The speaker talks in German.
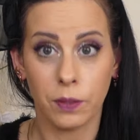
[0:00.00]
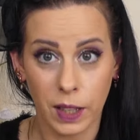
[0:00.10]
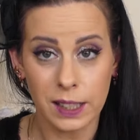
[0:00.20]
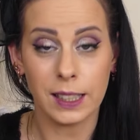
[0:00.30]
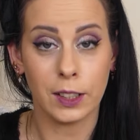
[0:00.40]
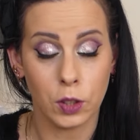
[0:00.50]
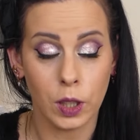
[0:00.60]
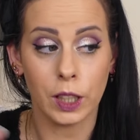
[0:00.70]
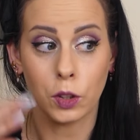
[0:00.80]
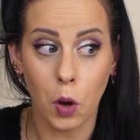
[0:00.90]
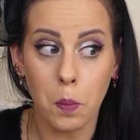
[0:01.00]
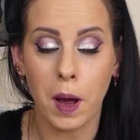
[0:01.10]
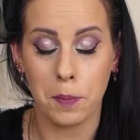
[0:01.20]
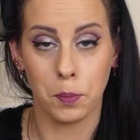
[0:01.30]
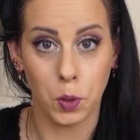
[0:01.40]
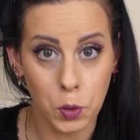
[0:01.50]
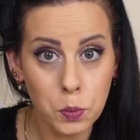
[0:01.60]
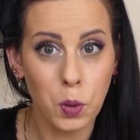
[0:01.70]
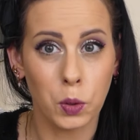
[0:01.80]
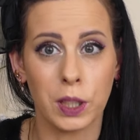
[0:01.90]
was natürlich nochmal ein
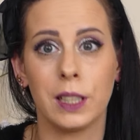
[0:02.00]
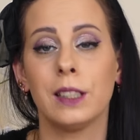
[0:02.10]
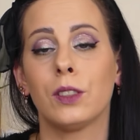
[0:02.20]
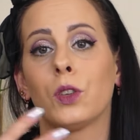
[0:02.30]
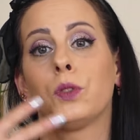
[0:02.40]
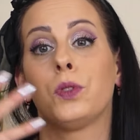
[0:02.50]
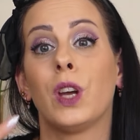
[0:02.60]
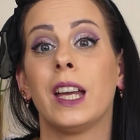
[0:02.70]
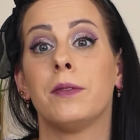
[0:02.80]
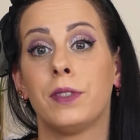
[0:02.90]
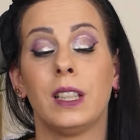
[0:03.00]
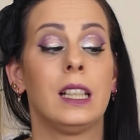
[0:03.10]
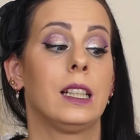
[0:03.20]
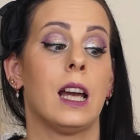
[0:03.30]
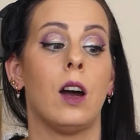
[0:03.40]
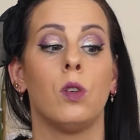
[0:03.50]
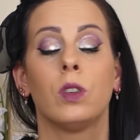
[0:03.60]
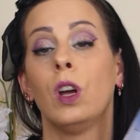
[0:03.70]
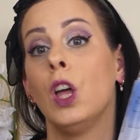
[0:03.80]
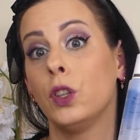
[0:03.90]
Pluspunkt ist und für empfindliche
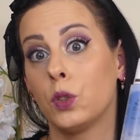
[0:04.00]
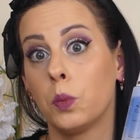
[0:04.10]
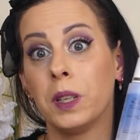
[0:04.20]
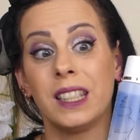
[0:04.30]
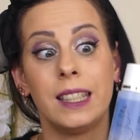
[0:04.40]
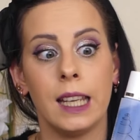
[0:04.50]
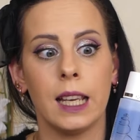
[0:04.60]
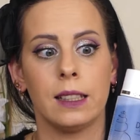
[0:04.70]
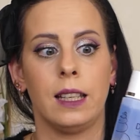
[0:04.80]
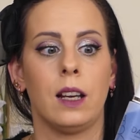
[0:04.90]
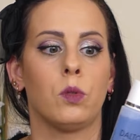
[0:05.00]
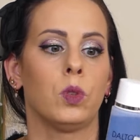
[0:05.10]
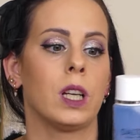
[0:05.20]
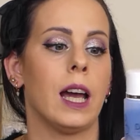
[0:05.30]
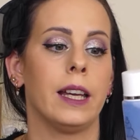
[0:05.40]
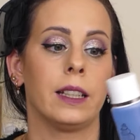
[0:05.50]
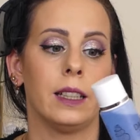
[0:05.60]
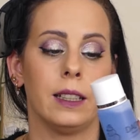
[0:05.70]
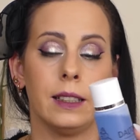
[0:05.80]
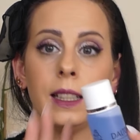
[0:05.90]
Augen somit sehr, sehr gut
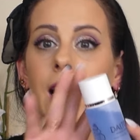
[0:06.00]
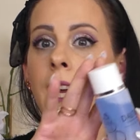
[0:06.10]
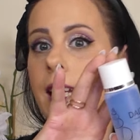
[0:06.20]
geeignet ist.